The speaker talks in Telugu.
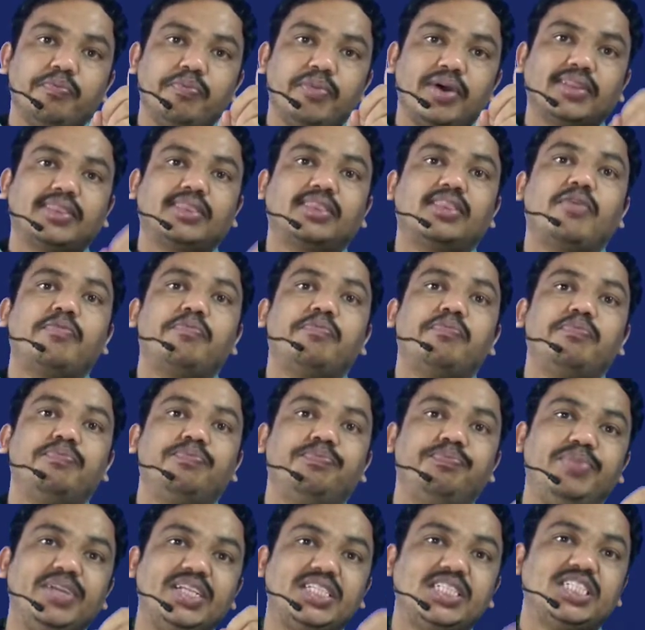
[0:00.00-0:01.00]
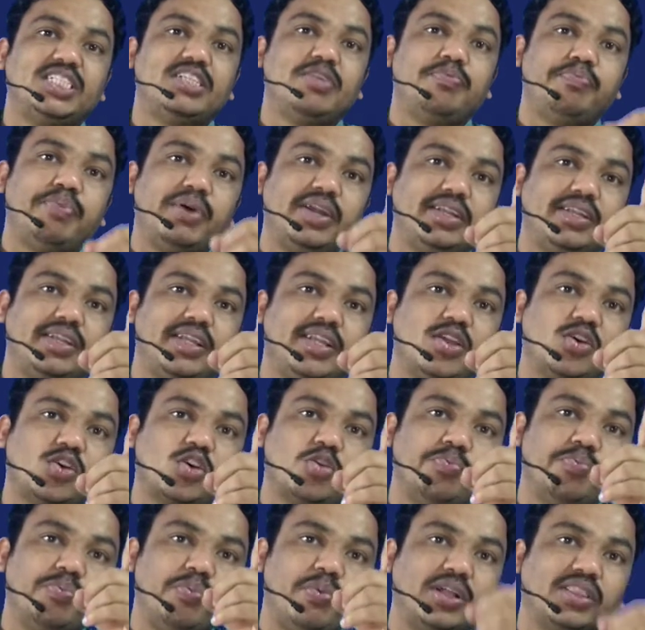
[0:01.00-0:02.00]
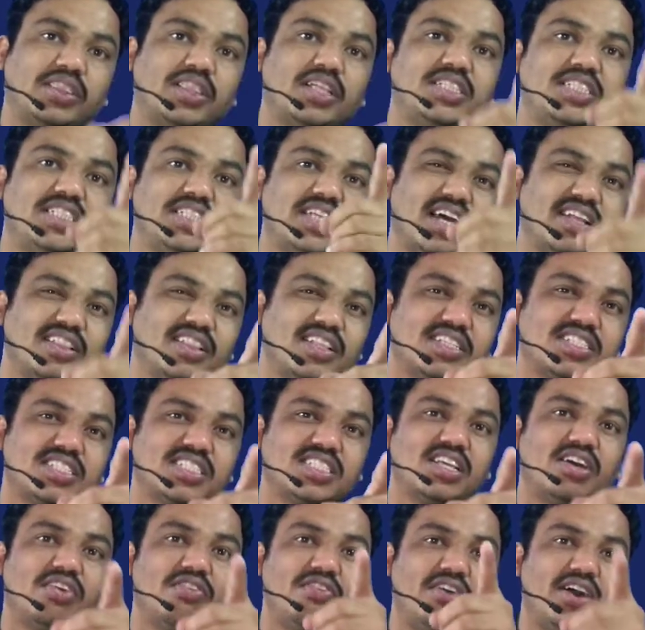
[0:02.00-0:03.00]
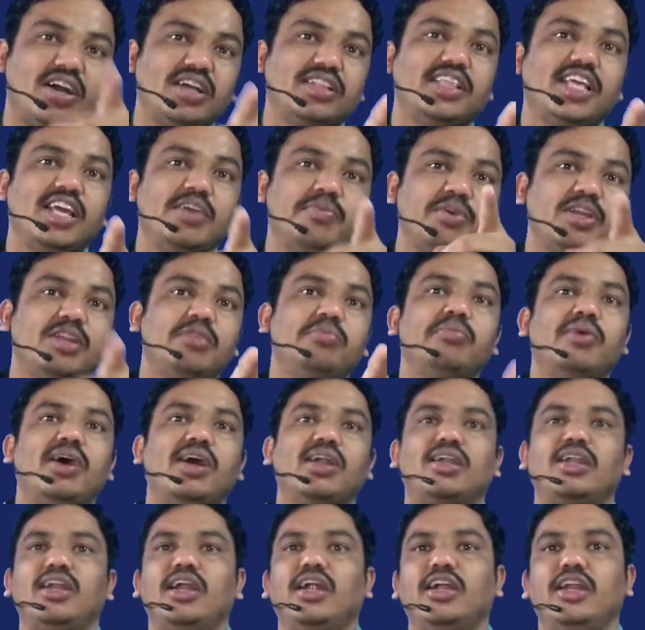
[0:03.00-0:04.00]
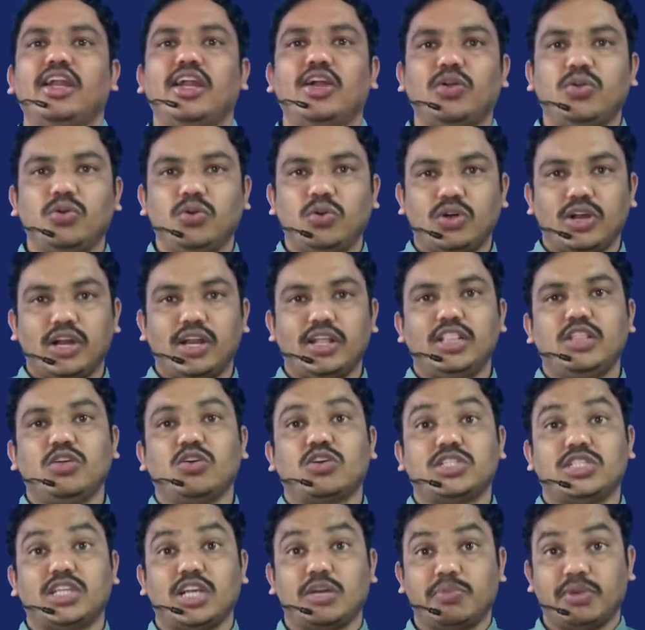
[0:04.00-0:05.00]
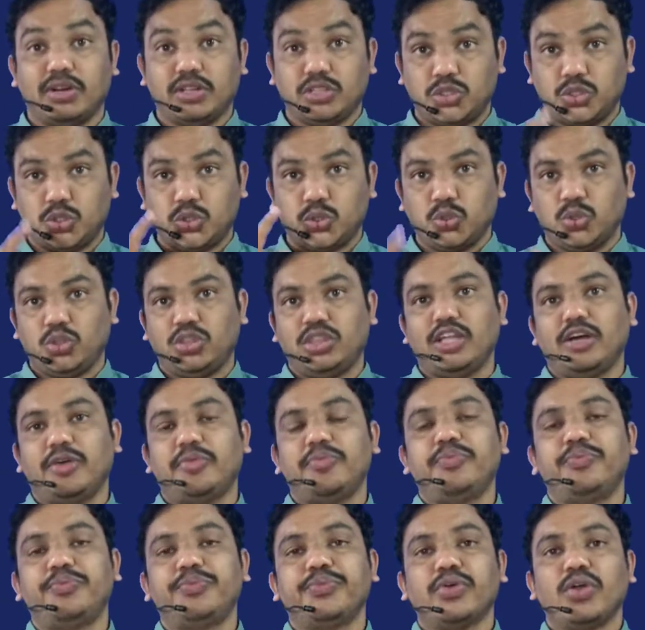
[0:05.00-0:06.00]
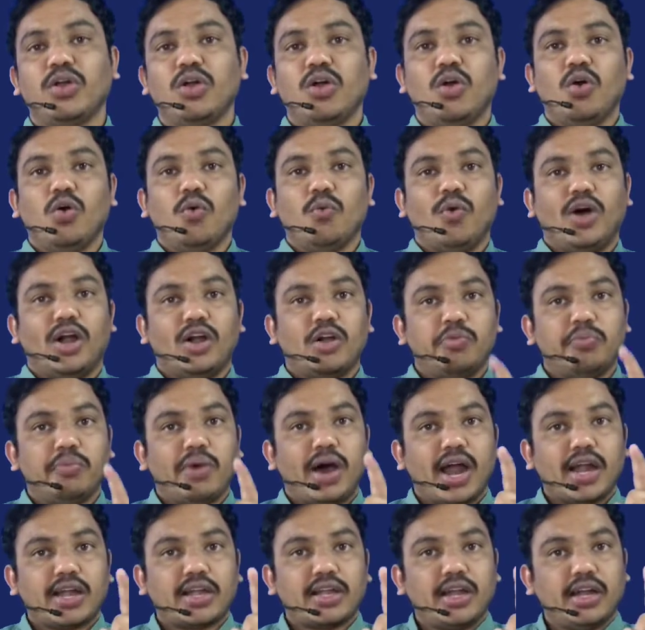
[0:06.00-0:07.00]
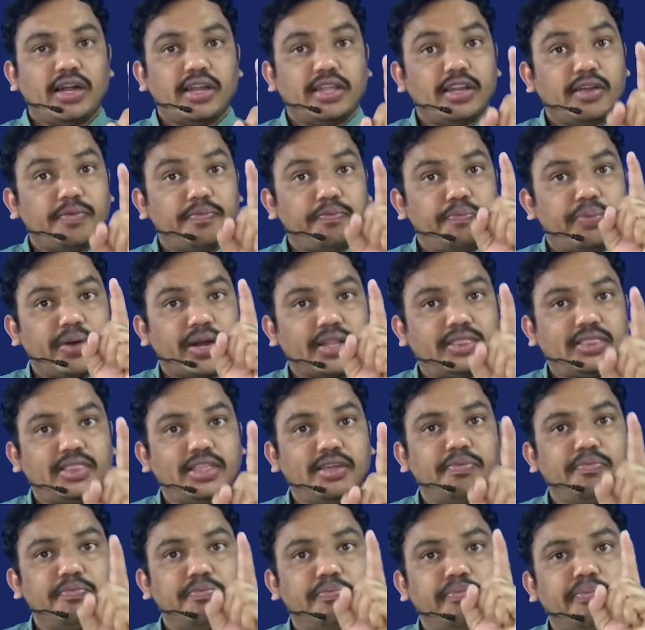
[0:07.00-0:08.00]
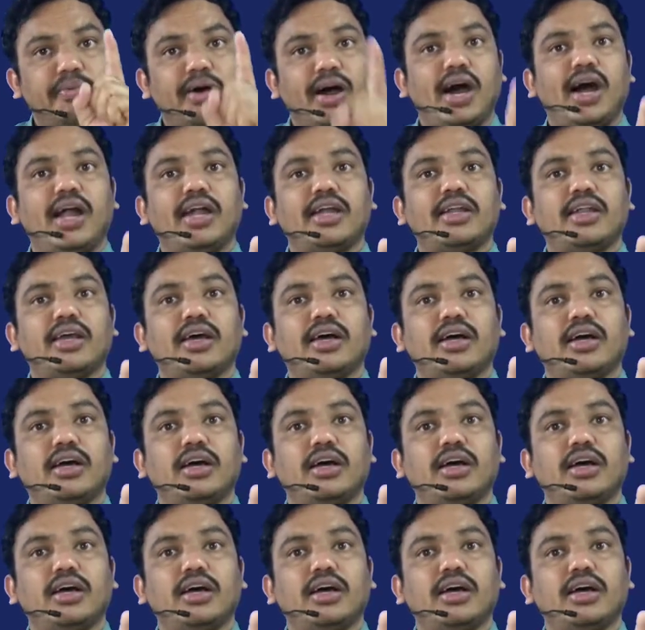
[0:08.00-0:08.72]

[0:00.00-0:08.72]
మత పిచ్చి పట్టిన ఒక మత ఛాందస్సవాది ఏమని మాట్లాడాడు అన్నది ఒకసారి మనం చూద్దాం వాడు మాట్లాడిన ప్రతి మాట